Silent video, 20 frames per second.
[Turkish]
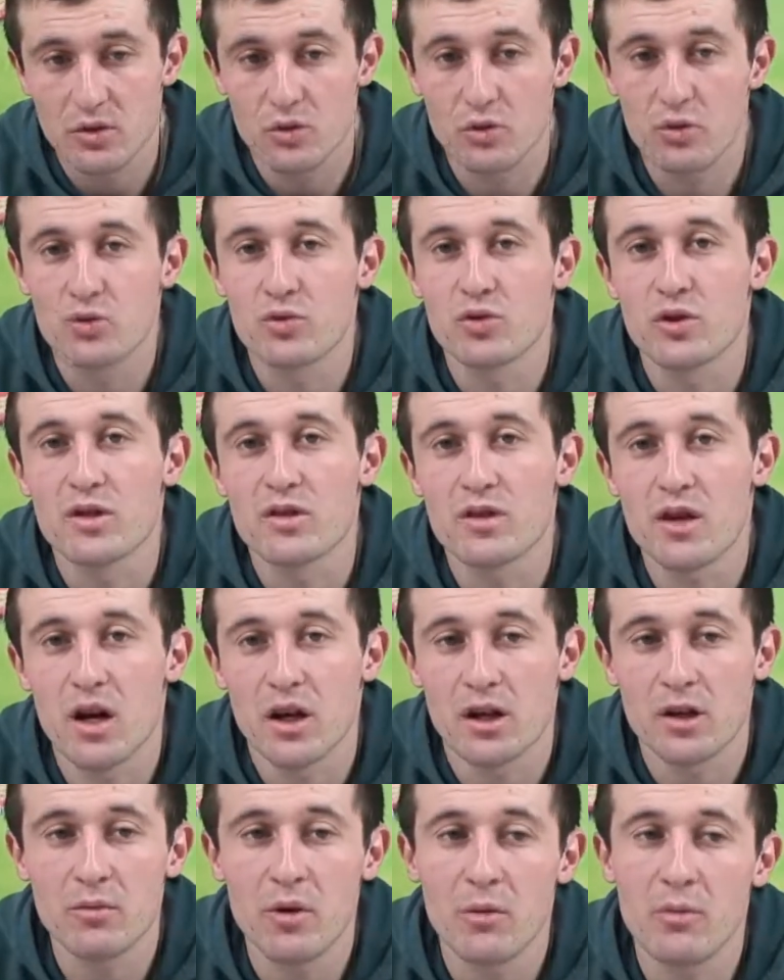düşüncesi
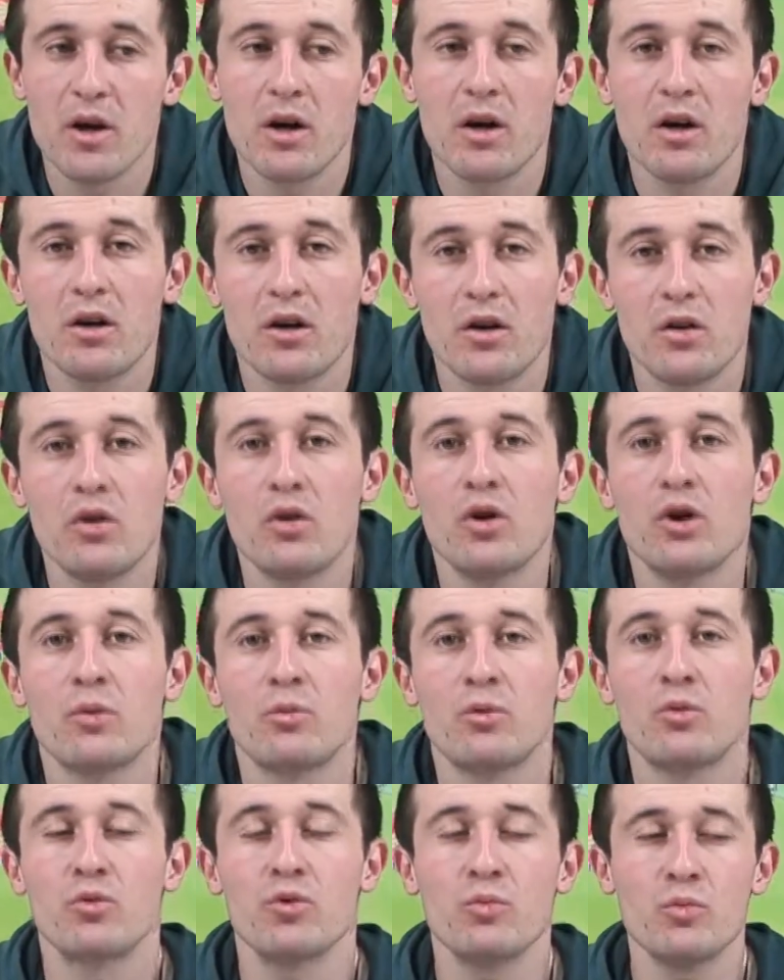hakim ama öyle
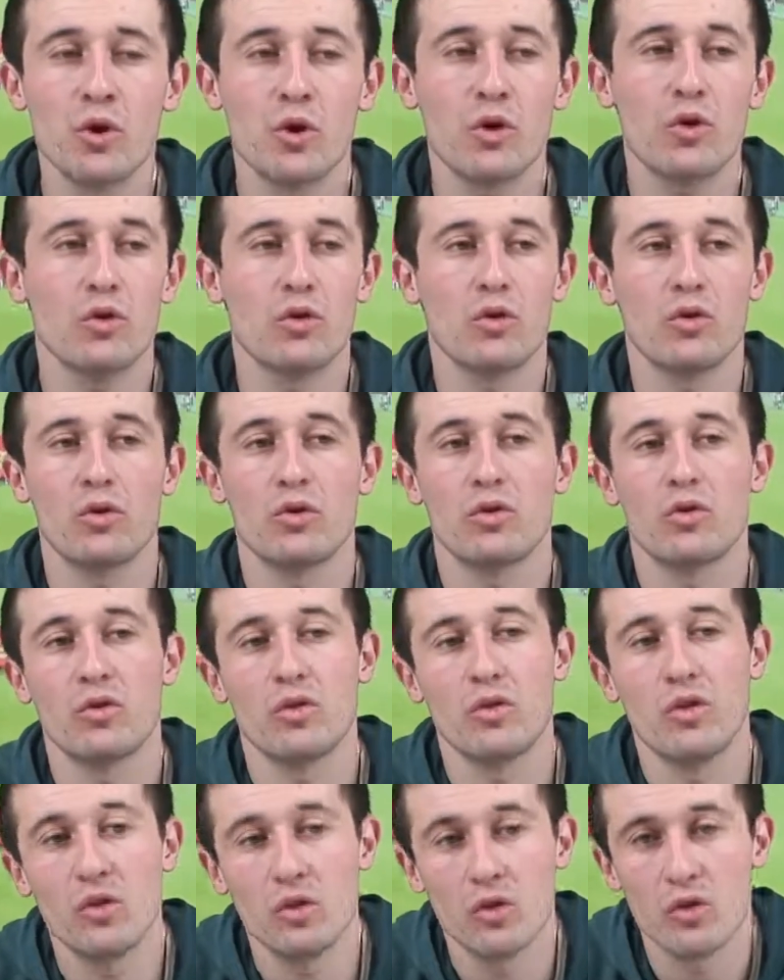bir durum yok.
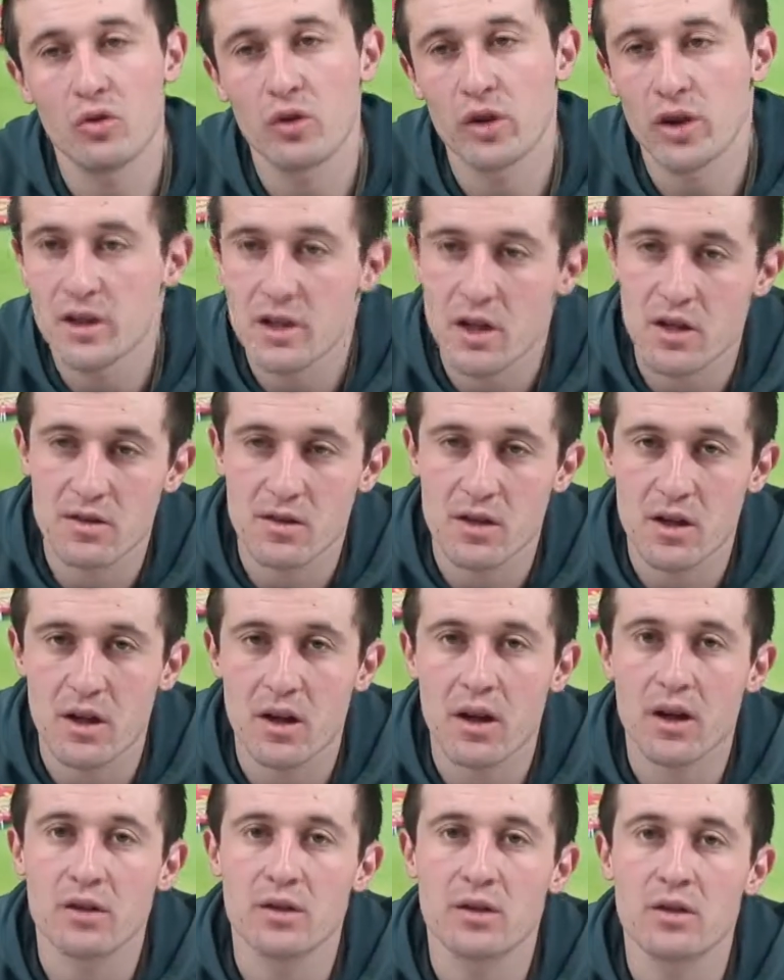O geçen
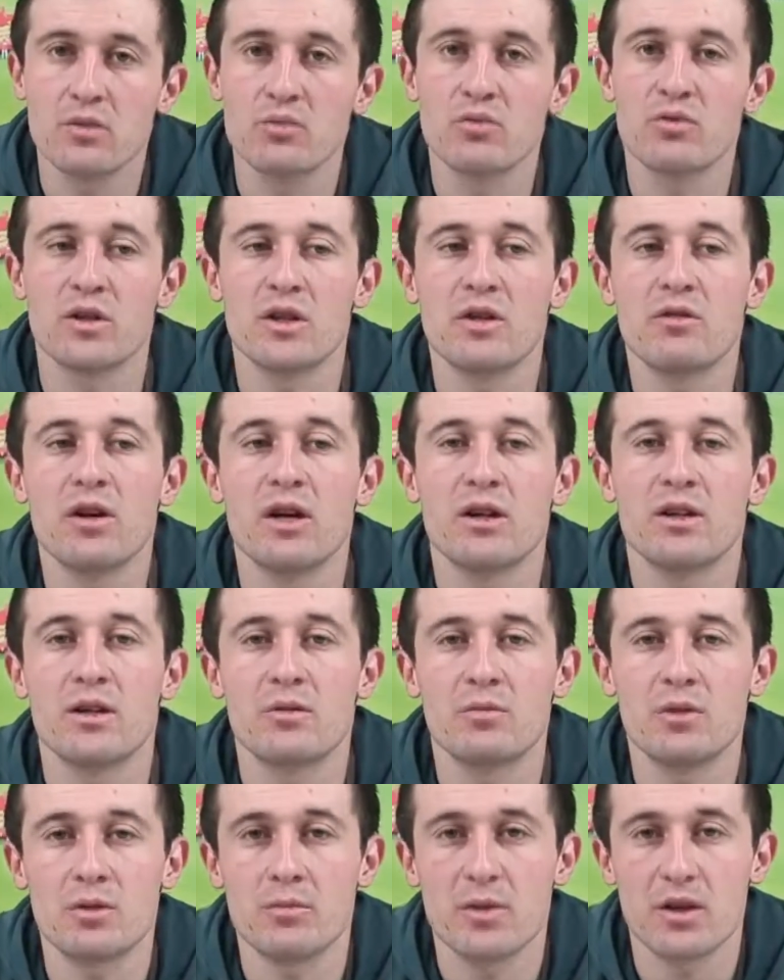senelerdeydi. Bu sene
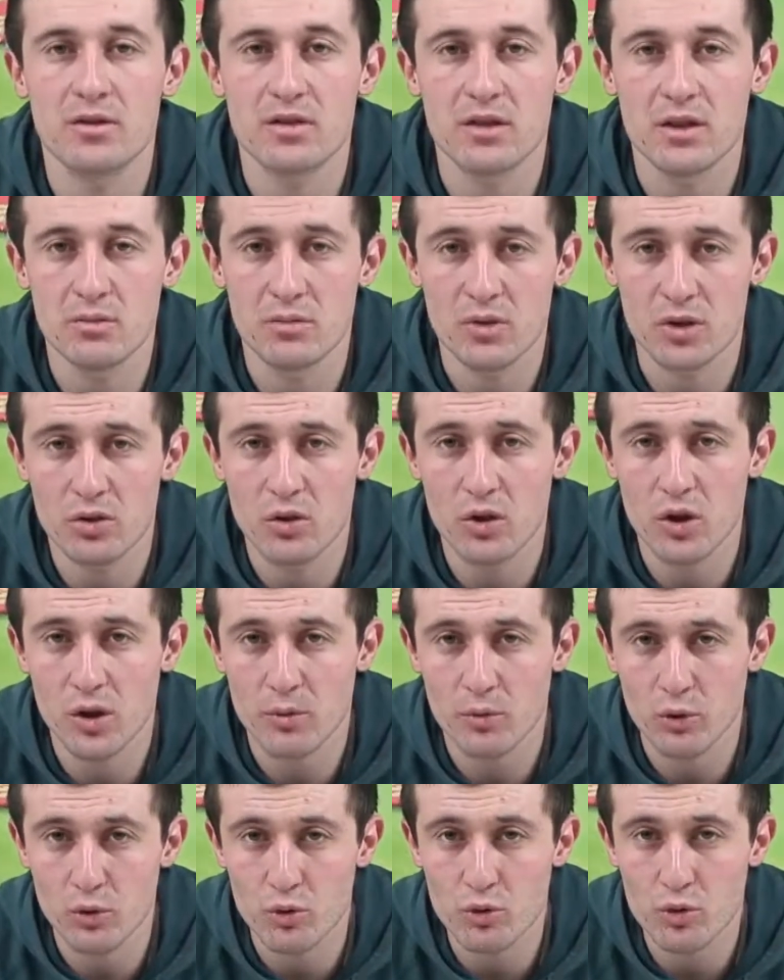Werder Bremen takımının
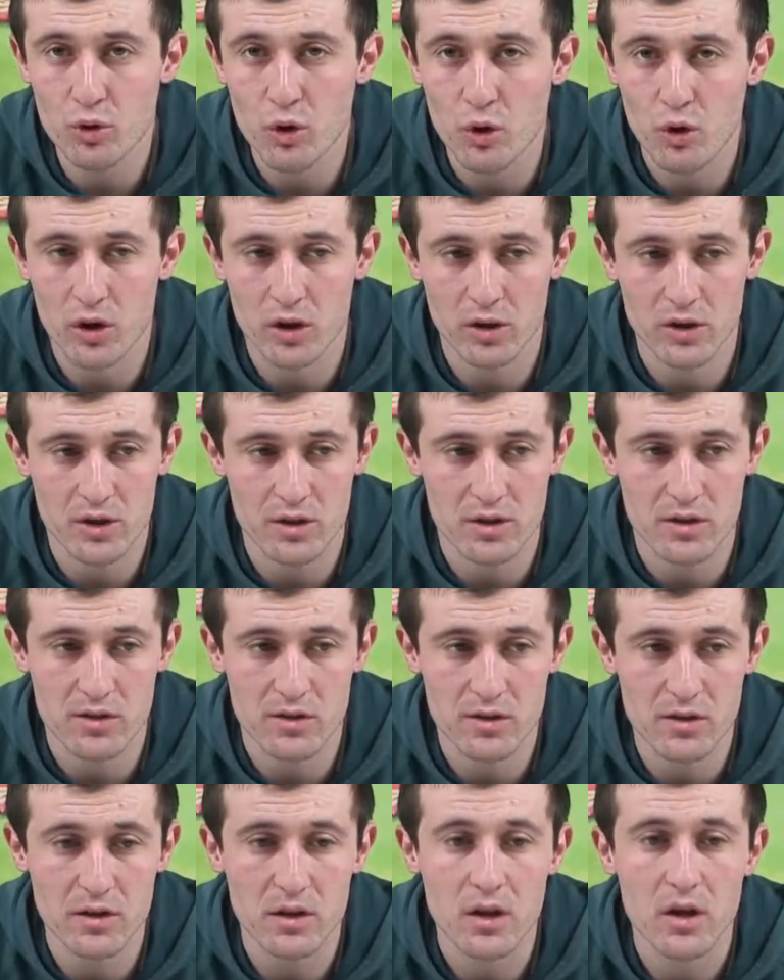öyle bir gücü yok
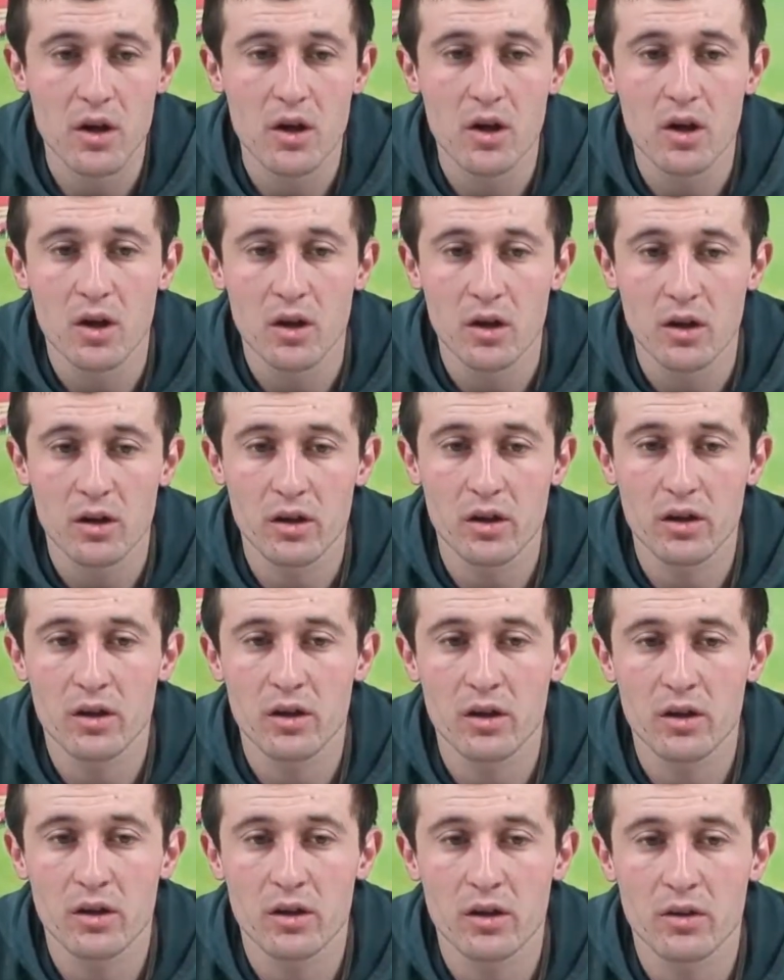açıkçası.
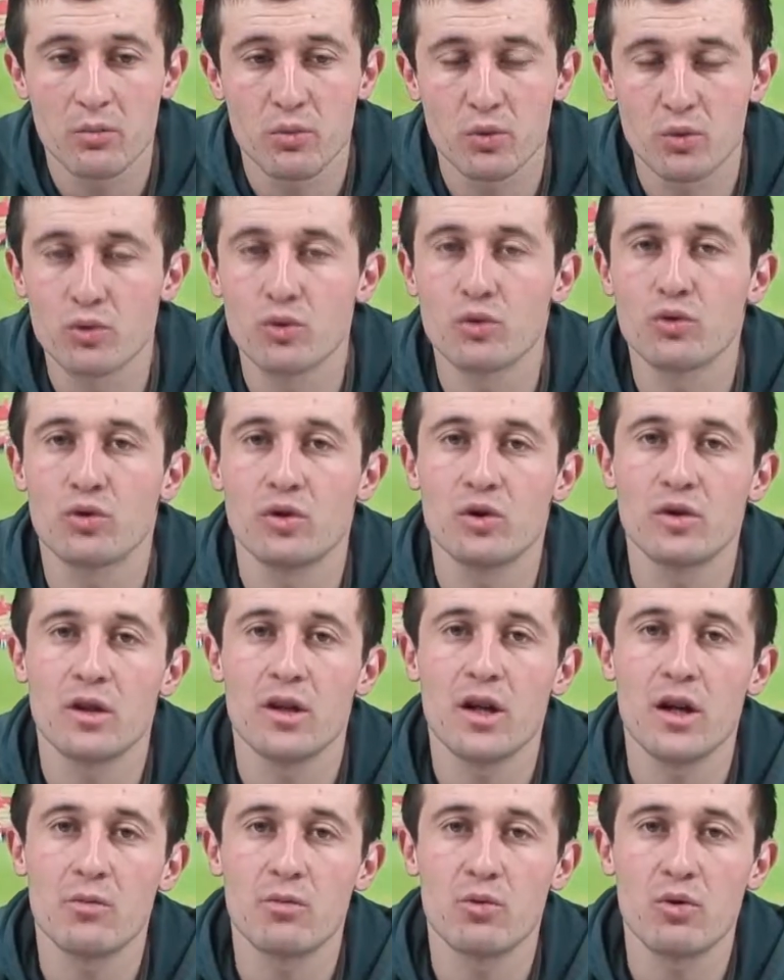E, bütün
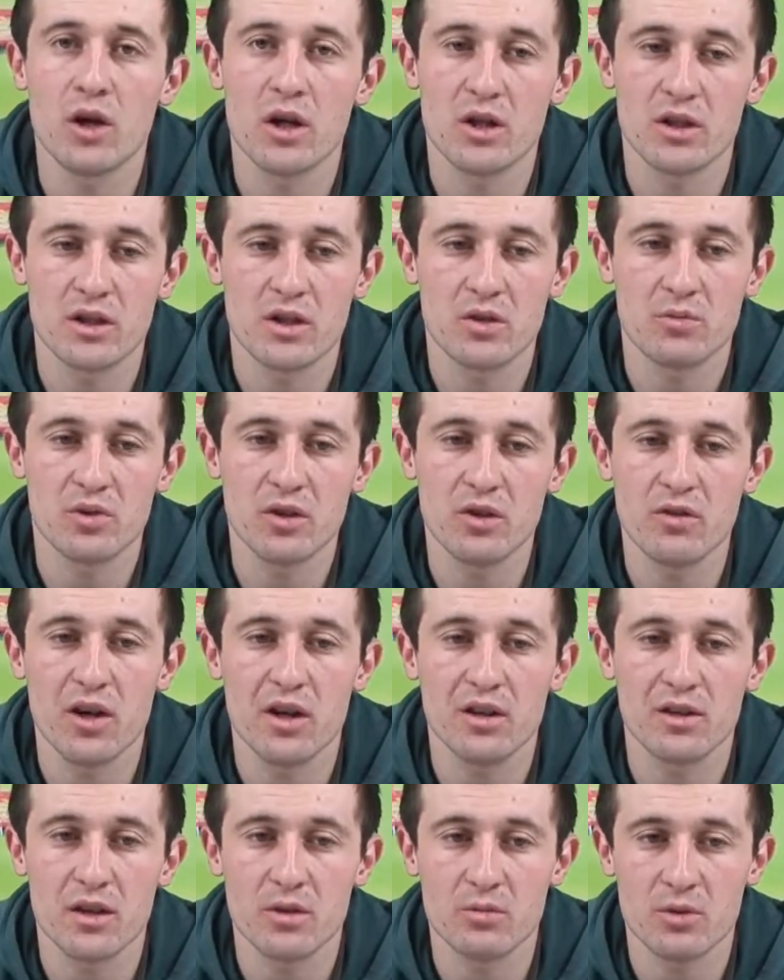otoriteler bu karşılaşmada
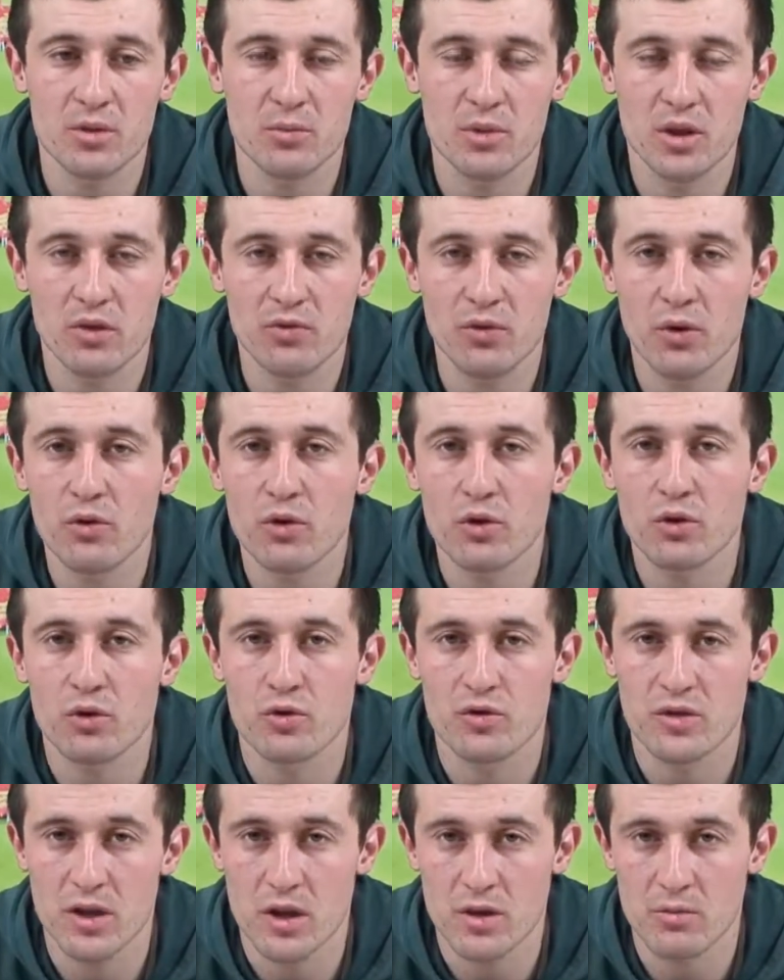Werder Bremen'i favori
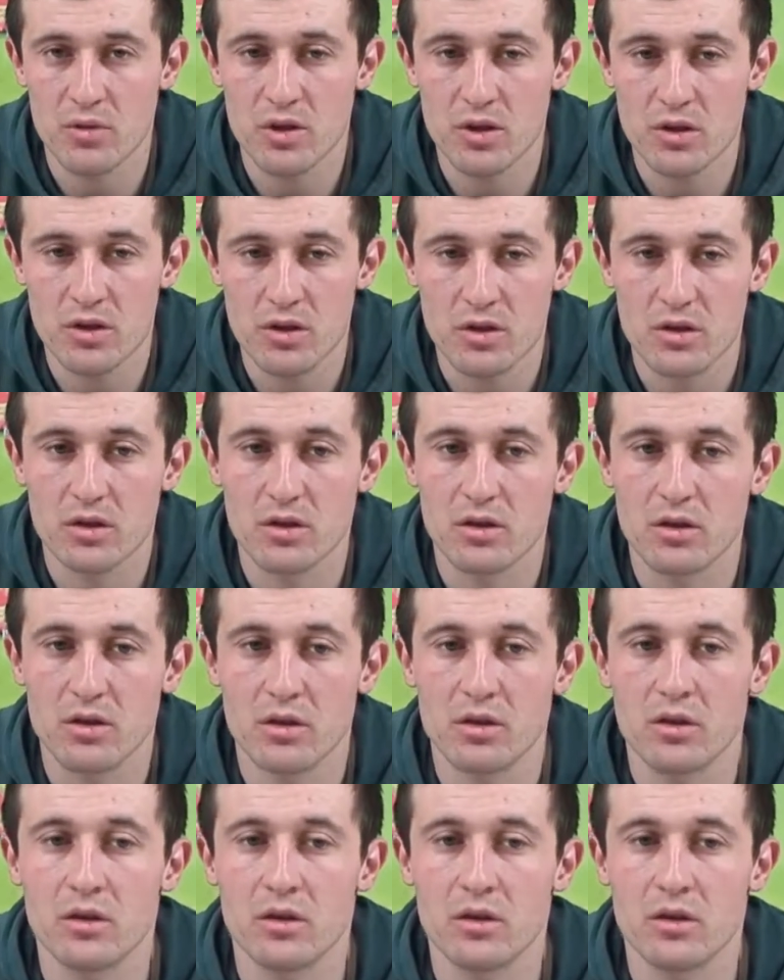göstermiş. E,